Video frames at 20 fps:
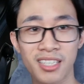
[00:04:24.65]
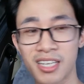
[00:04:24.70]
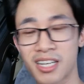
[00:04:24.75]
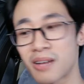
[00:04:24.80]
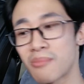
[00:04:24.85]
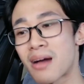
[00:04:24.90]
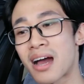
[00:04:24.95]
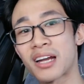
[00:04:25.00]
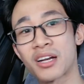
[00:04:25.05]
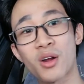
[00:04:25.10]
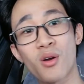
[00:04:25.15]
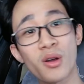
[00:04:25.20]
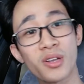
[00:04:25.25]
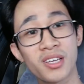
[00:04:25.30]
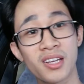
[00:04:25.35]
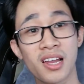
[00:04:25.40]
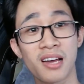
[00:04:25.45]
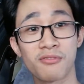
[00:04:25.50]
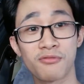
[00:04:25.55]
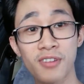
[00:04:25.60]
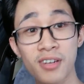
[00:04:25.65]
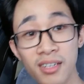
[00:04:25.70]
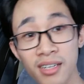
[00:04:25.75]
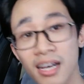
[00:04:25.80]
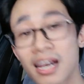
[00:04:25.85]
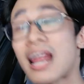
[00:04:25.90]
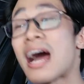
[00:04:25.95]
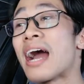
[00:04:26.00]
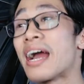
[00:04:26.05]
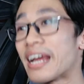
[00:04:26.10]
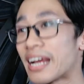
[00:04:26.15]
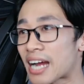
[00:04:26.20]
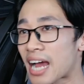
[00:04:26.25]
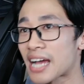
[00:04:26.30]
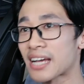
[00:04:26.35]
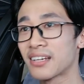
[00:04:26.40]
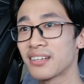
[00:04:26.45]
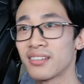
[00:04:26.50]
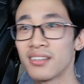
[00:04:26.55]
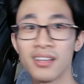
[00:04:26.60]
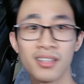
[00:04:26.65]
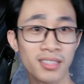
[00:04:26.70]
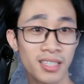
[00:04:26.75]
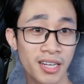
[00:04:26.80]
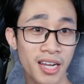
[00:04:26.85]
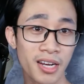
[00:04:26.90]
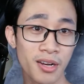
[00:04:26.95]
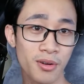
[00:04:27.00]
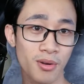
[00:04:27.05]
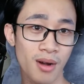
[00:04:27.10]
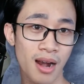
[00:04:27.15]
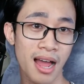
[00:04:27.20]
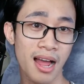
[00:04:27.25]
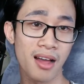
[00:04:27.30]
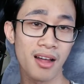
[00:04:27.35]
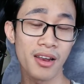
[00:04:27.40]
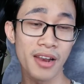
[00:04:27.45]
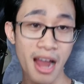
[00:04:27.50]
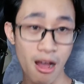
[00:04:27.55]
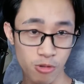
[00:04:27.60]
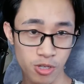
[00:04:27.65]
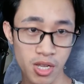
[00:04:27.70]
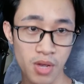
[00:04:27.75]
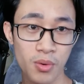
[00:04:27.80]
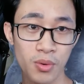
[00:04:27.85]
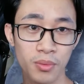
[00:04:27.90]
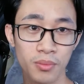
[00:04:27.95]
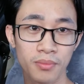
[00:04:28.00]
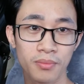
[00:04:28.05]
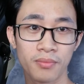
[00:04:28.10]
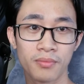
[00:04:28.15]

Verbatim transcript: thì các bạn coi như là vớt lại khách thì đây được gọi là down siêu